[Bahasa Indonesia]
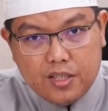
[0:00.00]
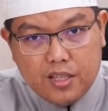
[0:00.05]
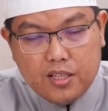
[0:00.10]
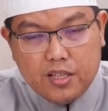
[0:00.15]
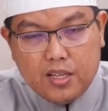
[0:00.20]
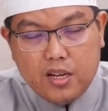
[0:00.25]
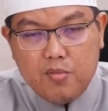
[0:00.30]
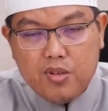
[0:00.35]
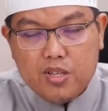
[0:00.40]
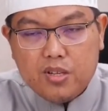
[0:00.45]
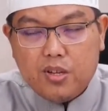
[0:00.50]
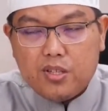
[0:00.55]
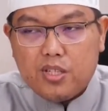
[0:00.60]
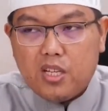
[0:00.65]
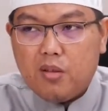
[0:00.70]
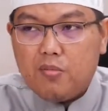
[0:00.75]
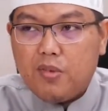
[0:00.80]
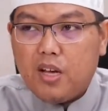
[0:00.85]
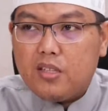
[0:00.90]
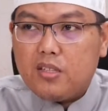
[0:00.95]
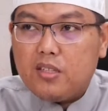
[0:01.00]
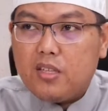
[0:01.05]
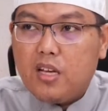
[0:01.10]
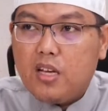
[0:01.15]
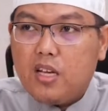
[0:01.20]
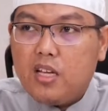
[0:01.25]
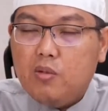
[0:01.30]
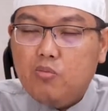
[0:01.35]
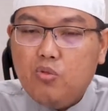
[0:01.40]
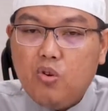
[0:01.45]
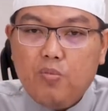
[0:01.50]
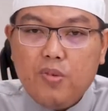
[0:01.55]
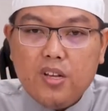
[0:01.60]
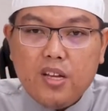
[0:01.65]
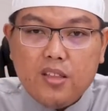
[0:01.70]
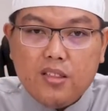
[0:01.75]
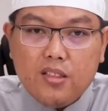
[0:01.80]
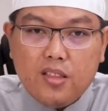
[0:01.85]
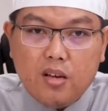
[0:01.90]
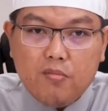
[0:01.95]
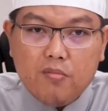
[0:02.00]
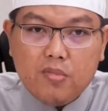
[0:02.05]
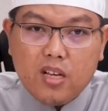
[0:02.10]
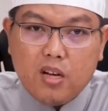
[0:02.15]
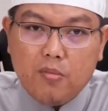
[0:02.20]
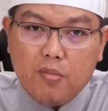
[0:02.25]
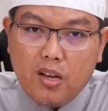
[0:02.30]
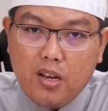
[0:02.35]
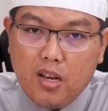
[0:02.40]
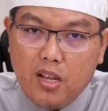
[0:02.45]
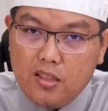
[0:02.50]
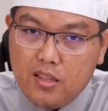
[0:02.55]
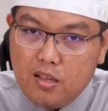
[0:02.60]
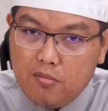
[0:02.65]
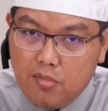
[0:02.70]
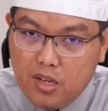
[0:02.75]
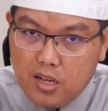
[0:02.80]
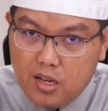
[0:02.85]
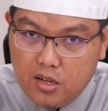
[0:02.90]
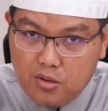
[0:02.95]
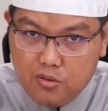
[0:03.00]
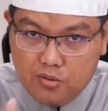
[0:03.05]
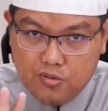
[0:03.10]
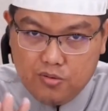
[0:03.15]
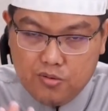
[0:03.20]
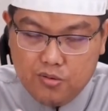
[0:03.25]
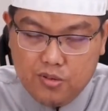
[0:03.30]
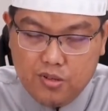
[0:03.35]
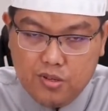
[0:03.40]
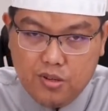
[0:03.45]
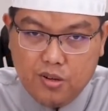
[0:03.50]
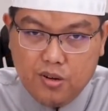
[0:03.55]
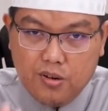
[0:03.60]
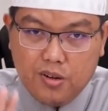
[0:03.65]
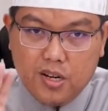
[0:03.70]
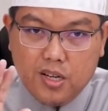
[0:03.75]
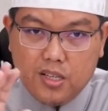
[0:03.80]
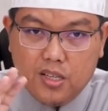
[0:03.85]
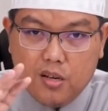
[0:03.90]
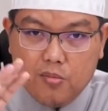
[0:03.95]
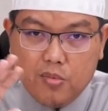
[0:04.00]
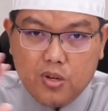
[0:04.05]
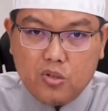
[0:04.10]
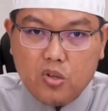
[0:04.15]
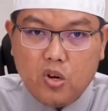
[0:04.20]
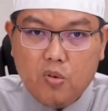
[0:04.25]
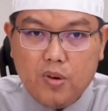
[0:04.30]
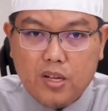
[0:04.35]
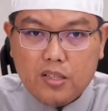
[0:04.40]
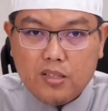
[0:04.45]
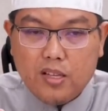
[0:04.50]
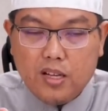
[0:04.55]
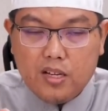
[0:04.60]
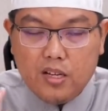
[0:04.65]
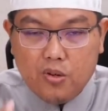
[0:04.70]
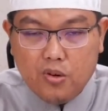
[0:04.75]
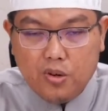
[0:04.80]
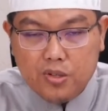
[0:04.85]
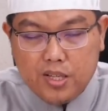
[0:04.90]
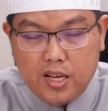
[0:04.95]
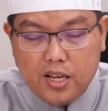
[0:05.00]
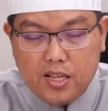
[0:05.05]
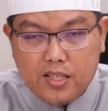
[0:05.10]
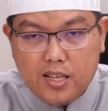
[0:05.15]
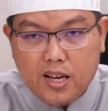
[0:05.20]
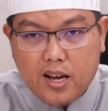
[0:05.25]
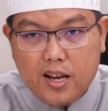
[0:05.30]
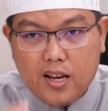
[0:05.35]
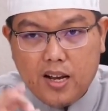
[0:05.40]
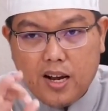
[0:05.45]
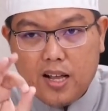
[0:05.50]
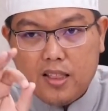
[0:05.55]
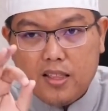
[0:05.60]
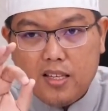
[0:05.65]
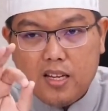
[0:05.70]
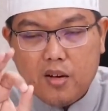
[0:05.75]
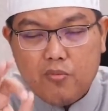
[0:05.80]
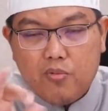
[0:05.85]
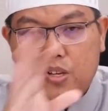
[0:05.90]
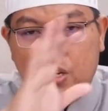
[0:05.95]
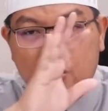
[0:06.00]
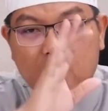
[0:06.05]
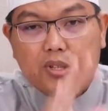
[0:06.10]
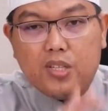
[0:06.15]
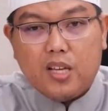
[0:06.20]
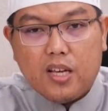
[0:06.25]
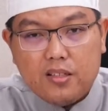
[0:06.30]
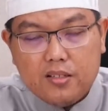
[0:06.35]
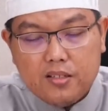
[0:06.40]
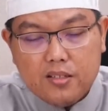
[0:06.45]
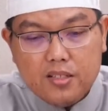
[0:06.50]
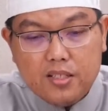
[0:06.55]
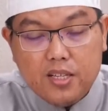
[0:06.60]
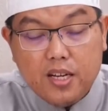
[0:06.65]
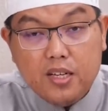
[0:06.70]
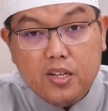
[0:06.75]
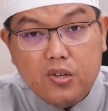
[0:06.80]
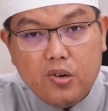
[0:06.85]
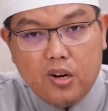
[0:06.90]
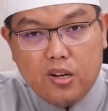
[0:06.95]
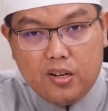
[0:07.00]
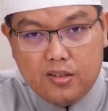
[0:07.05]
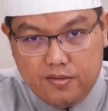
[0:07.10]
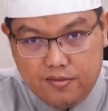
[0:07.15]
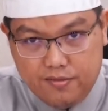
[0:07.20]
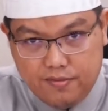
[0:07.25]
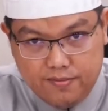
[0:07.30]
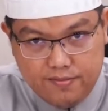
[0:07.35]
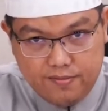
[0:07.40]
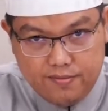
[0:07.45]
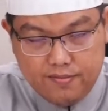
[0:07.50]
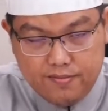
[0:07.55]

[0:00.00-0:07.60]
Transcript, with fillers: Kata Nabi sallallahu alaihi wasallam, "At-taibu minadz-dzam kaman la dzambalahu." Orang yang bertobat dari dosa seakan-akan tidak punya dosa, jadi nol.